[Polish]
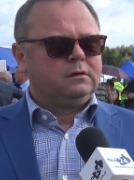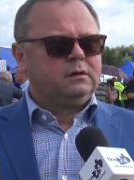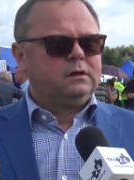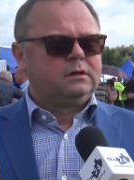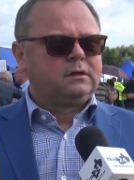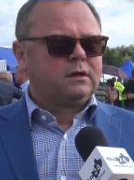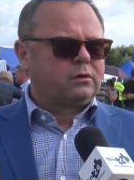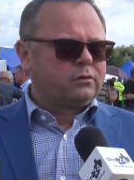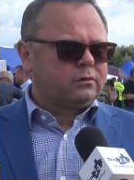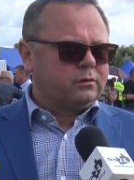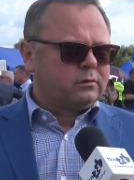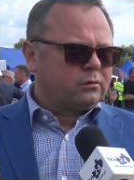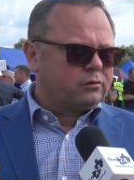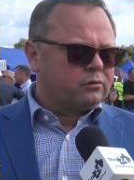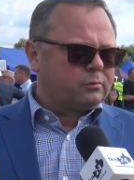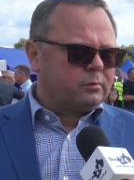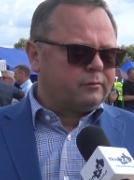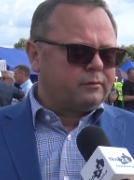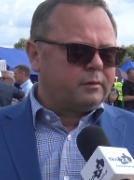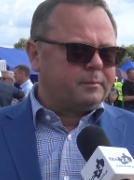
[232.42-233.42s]
I te
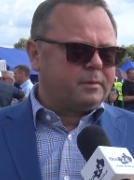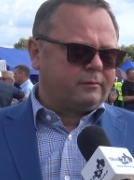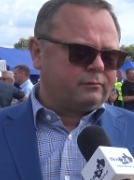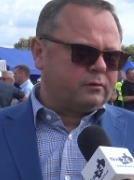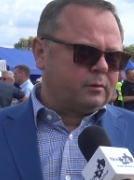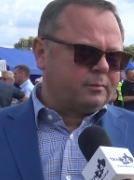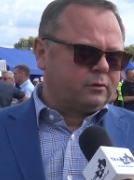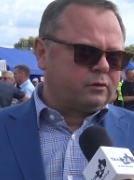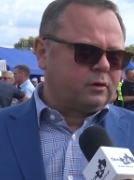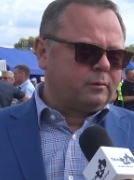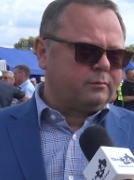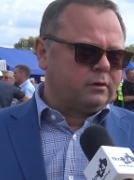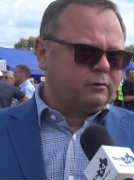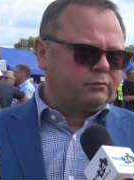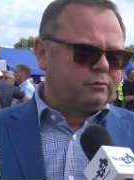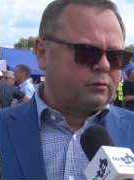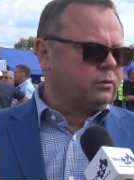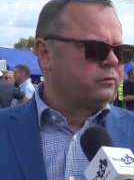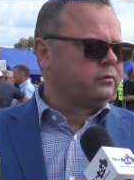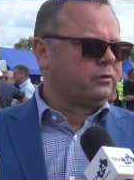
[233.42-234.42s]
rozmowy prawdopodobnie
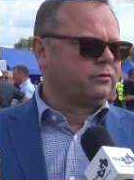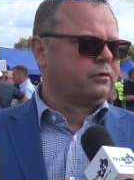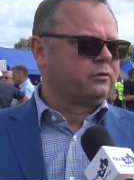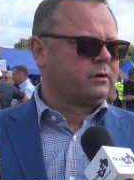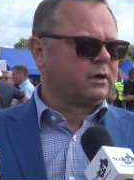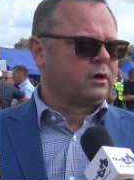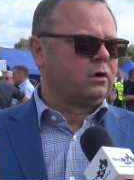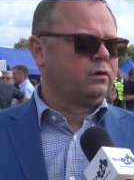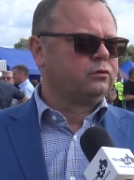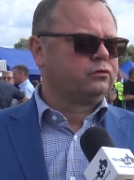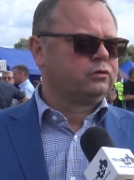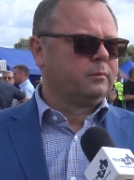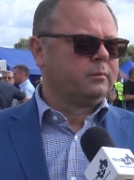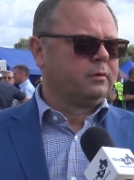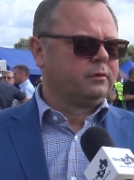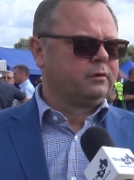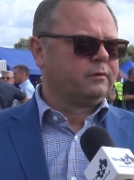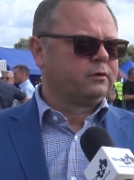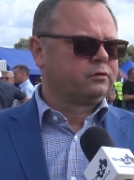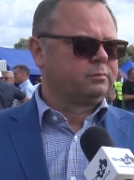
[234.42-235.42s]
wkrótce się zakończą,
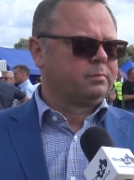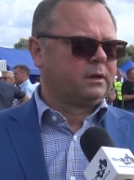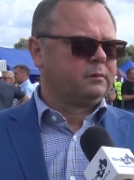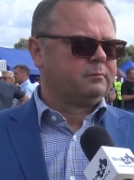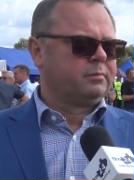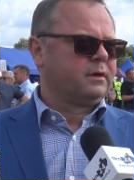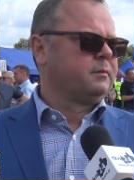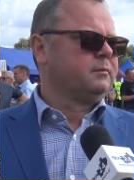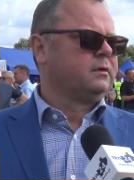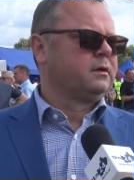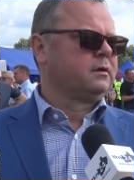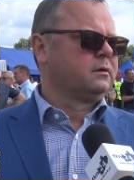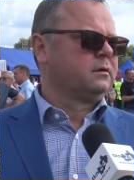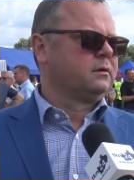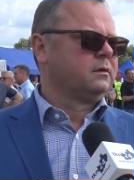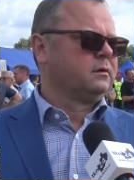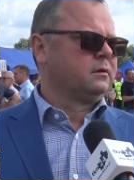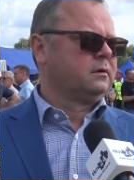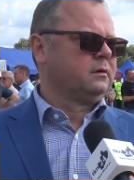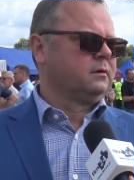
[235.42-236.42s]
ponieważ pan premier
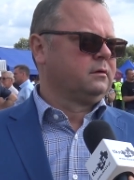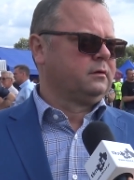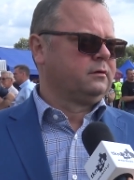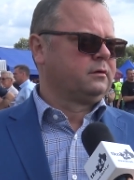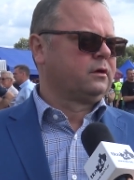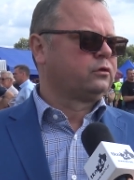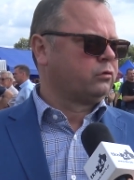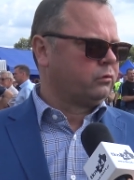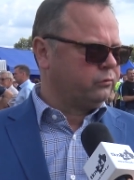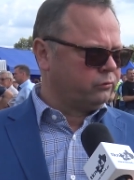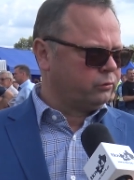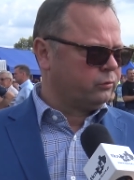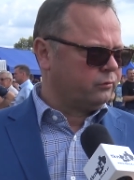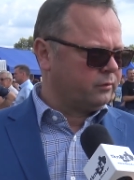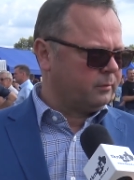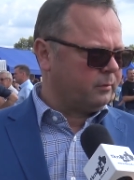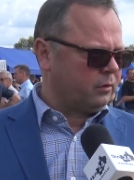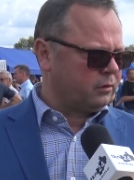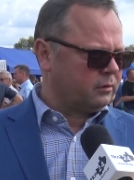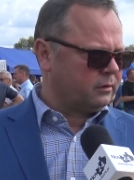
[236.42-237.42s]
zarządził
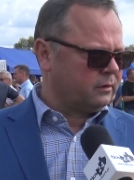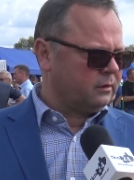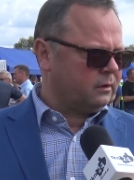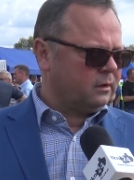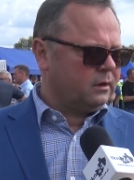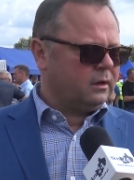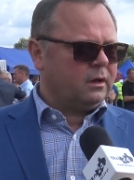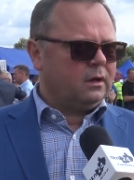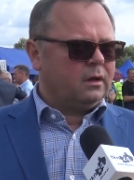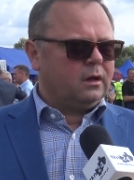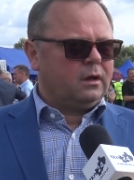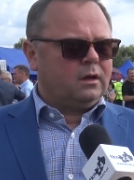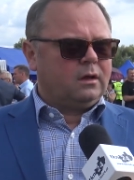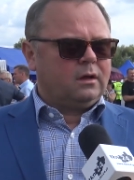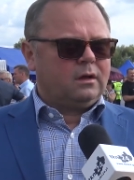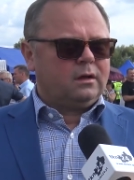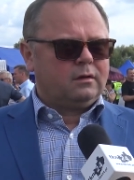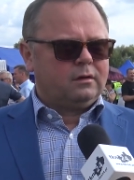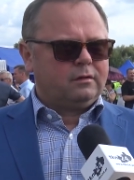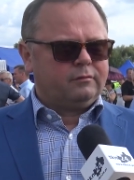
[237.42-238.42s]
wybory.
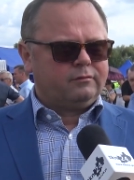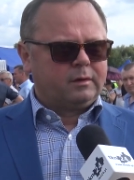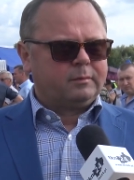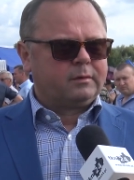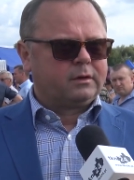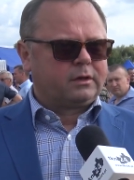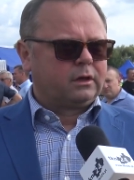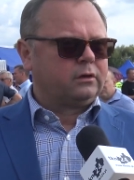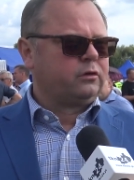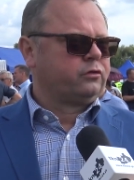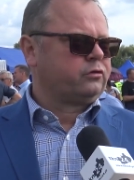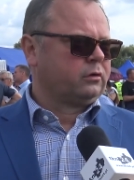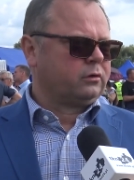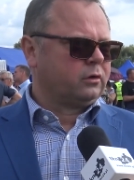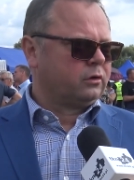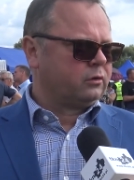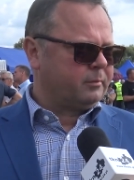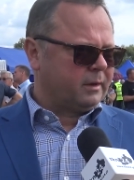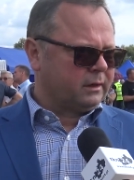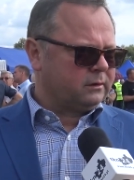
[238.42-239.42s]
E, wiemy, kiedy się
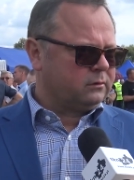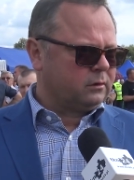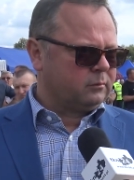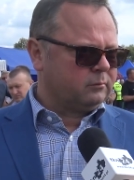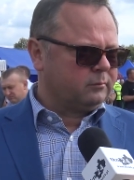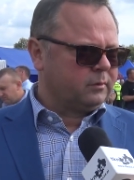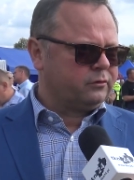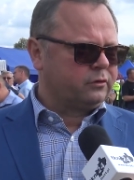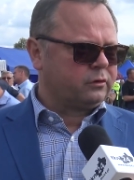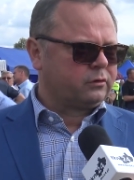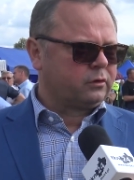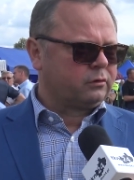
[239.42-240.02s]
one odbędą. Będzie